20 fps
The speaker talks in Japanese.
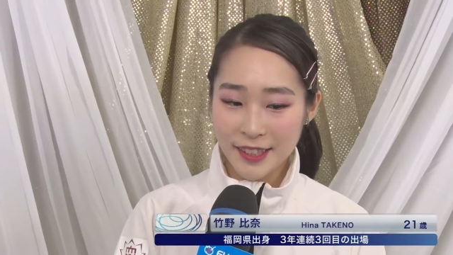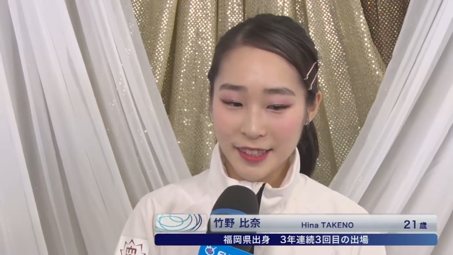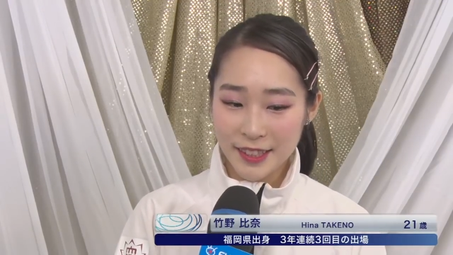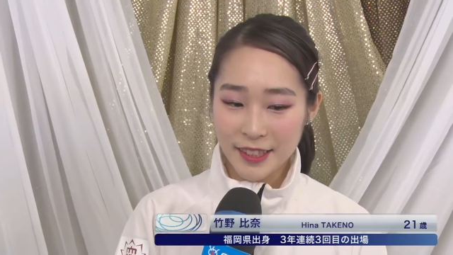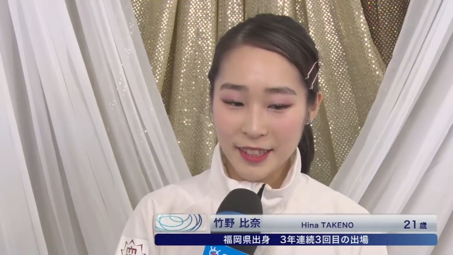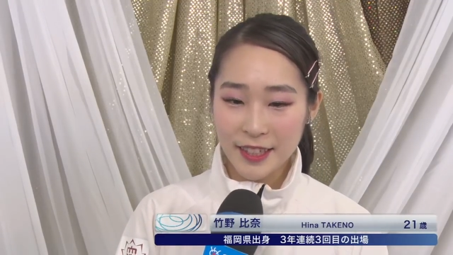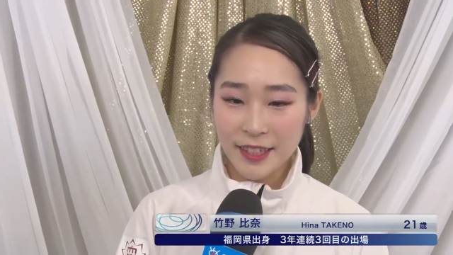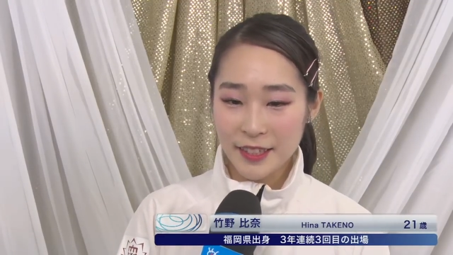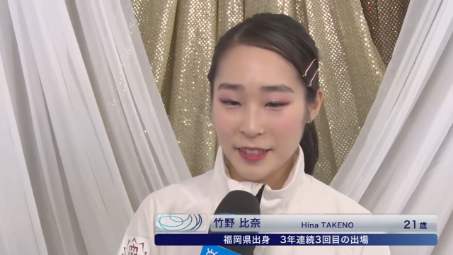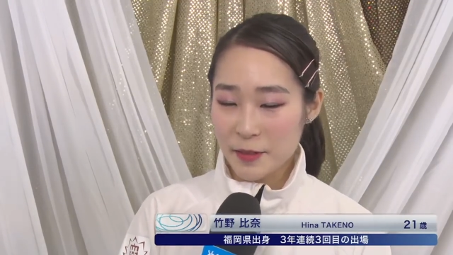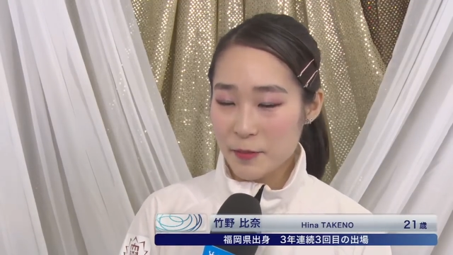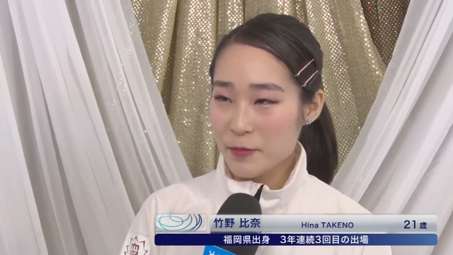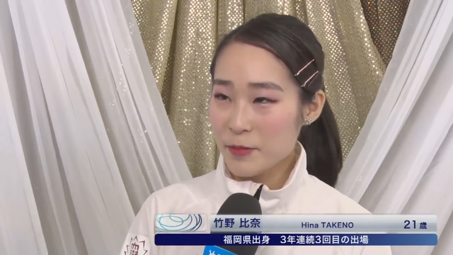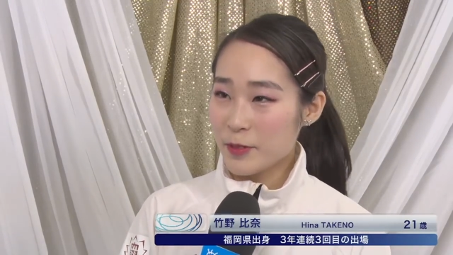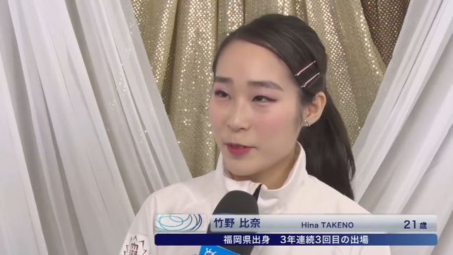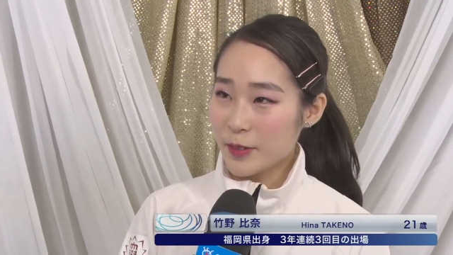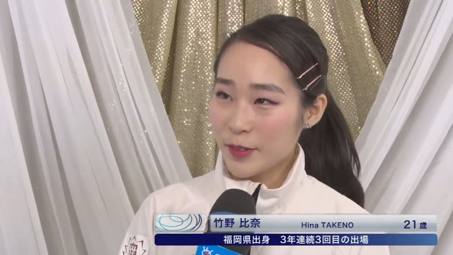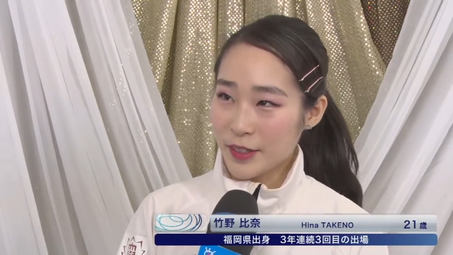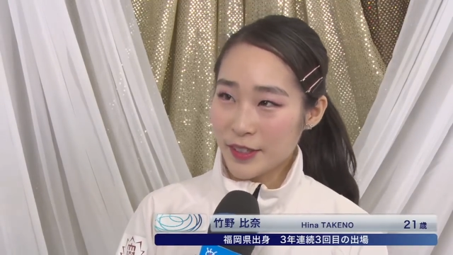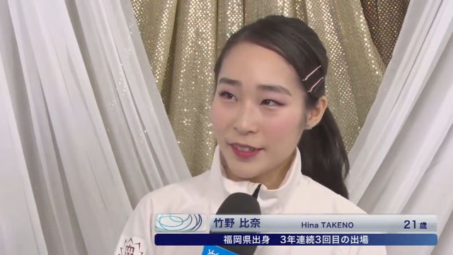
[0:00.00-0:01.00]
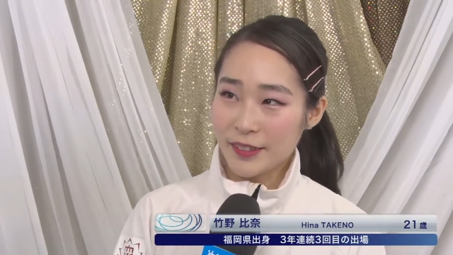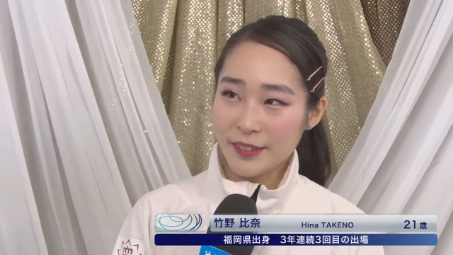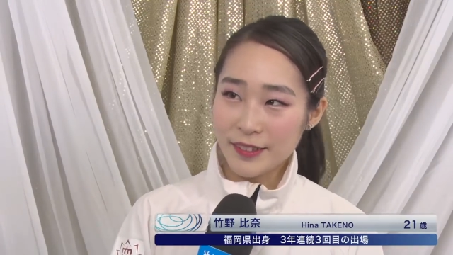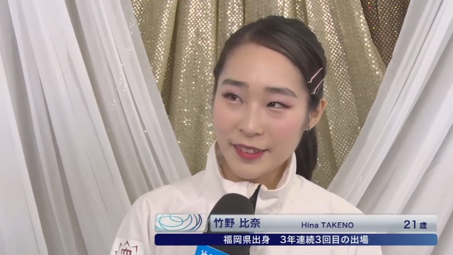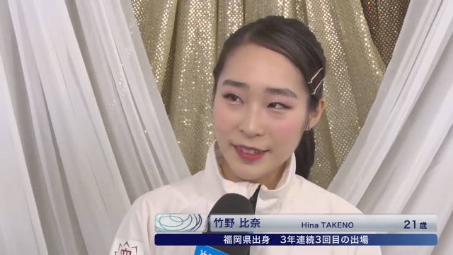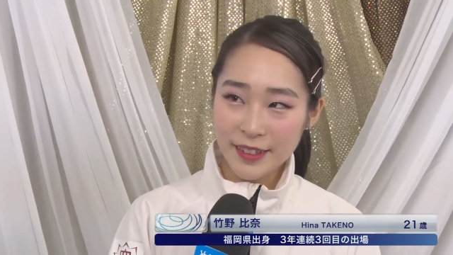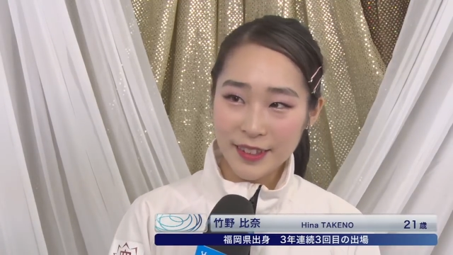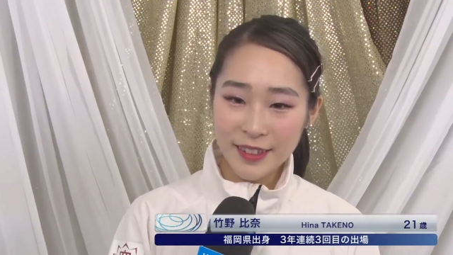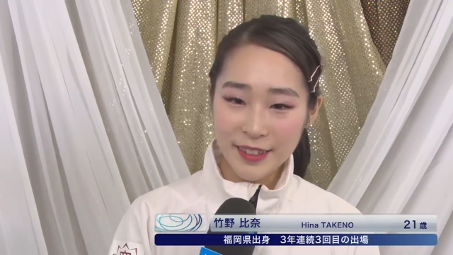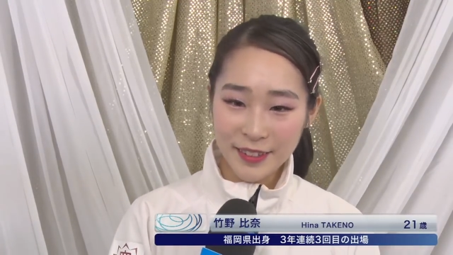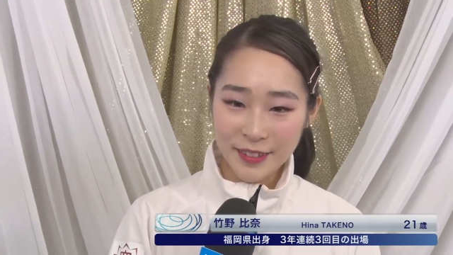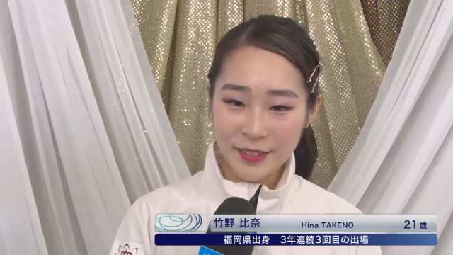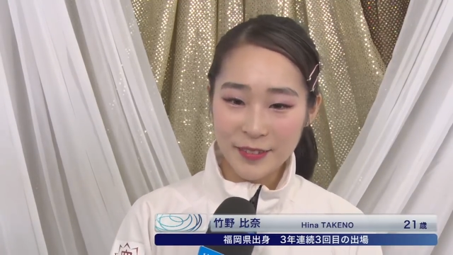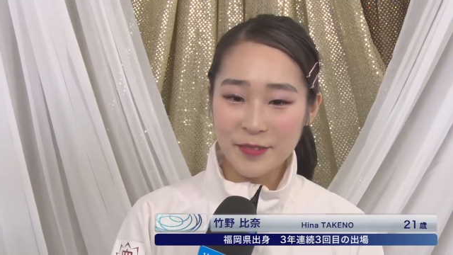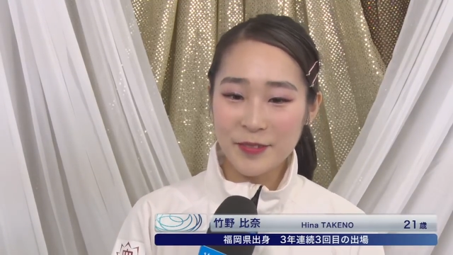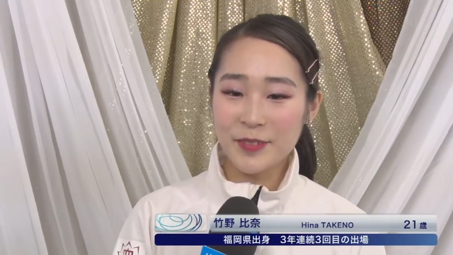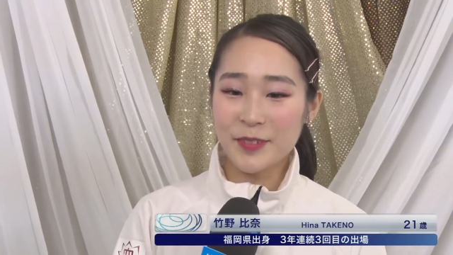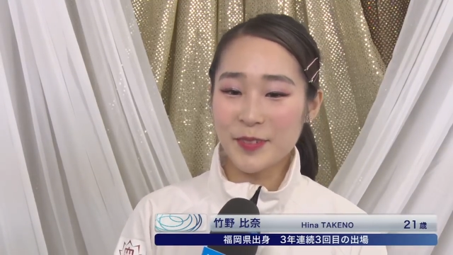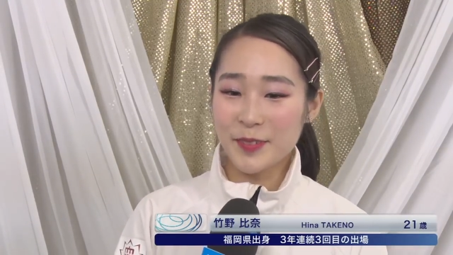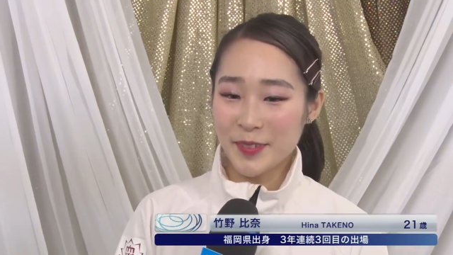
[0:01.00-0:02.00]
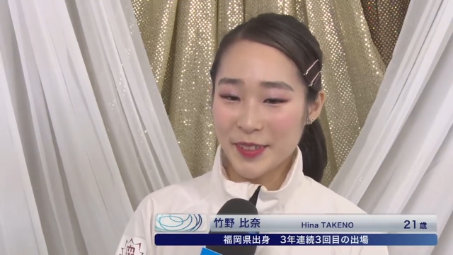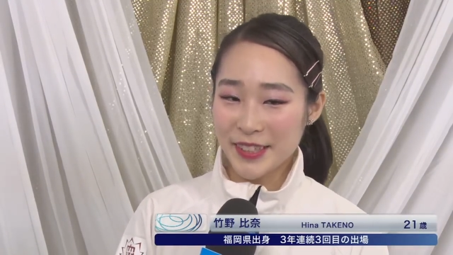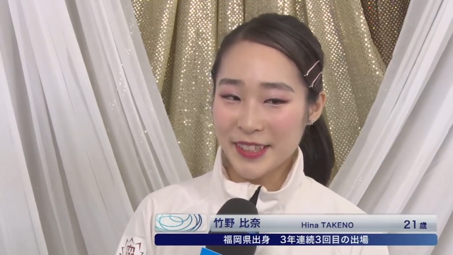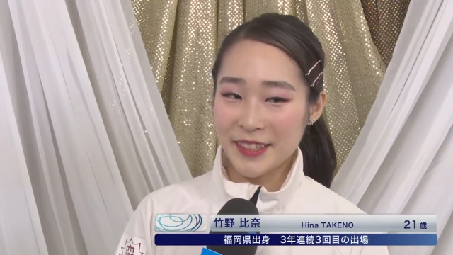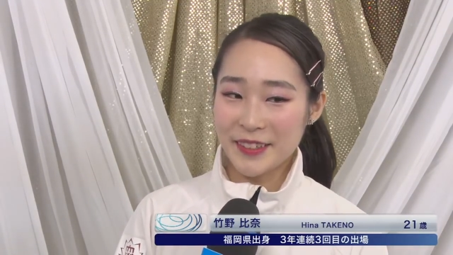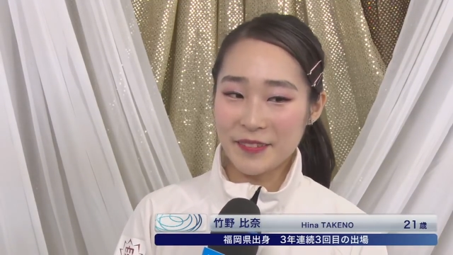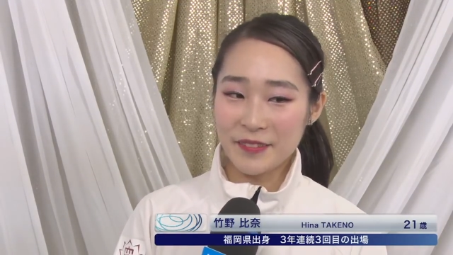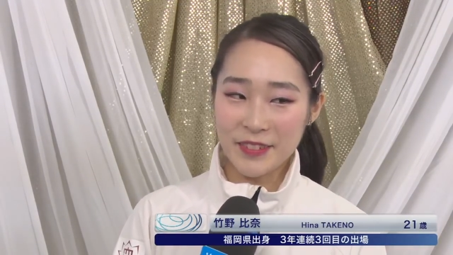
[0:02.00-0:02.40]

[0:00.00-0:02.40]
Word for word: が回転不足だったと思うので、